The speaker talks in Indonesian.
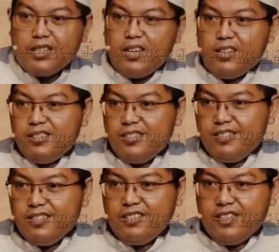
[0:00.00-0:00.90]
itu
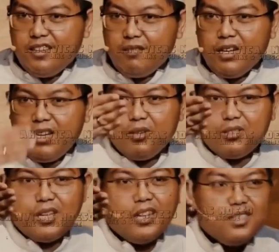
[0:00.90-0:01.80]
karena bahasa yang
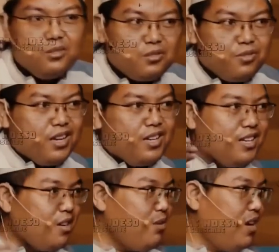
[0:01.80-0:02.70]

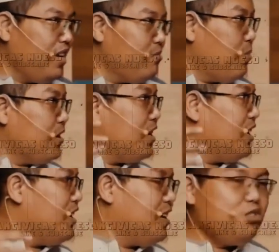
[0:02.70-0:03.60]
eh,
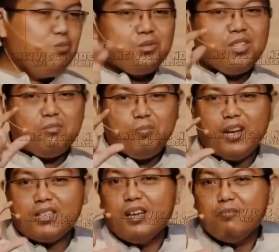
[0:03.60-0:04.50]
terlalu
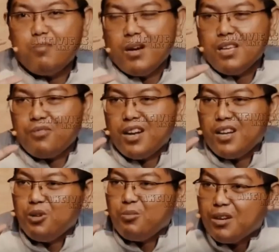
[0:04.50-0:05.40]
apa ya,
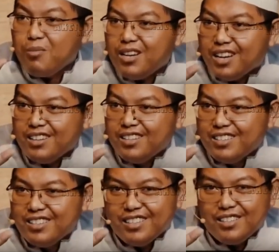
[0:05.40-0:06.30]
terlalu kasar
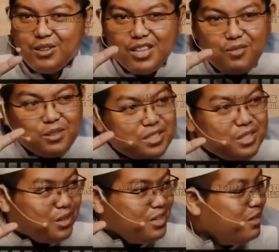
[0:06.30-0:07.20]
kalau menurut saya ya,
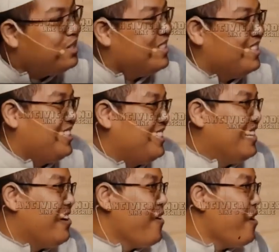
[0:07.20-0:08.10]
nggak
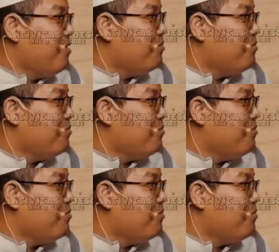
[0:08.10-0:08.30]
pantas lah